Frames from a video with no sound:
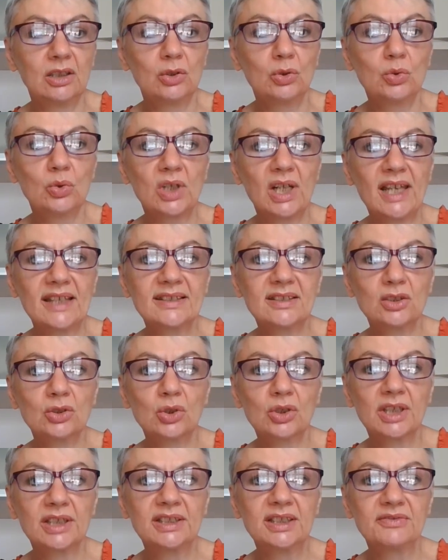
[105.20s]
Un
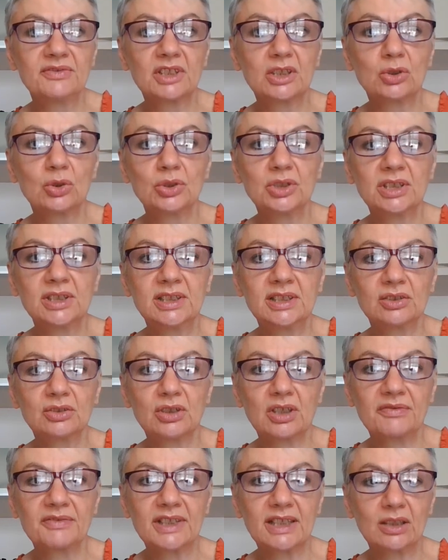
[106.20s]
classico che ti vergogni di
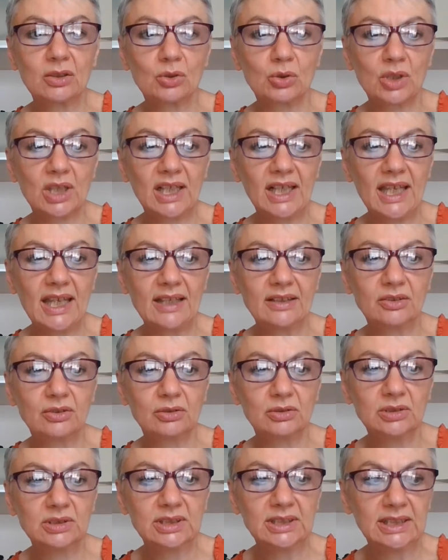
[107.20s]
non aver ancora
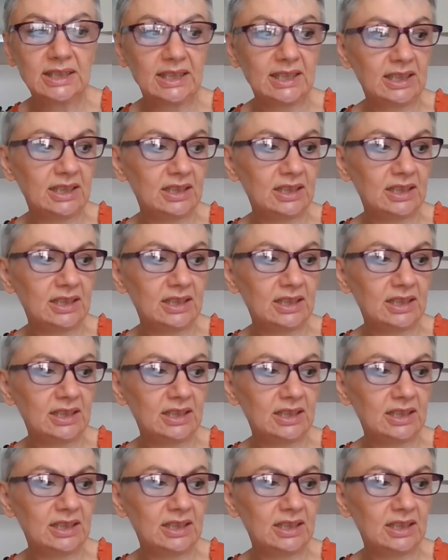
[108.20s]
letto